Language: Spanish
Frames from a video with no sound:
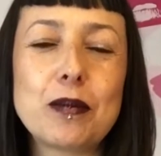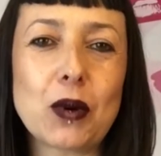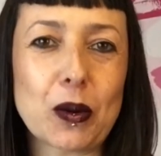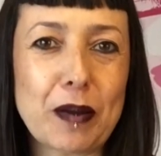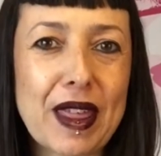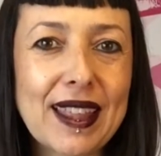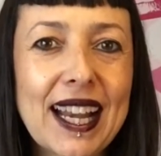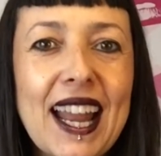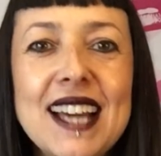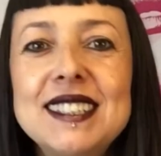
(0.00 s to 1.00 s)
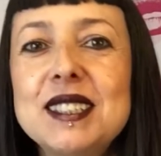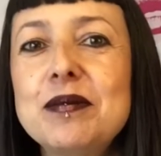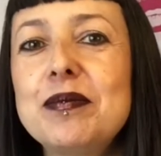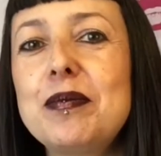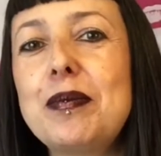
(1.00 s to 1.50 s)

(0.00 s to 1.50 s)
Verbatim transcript: por mezclas,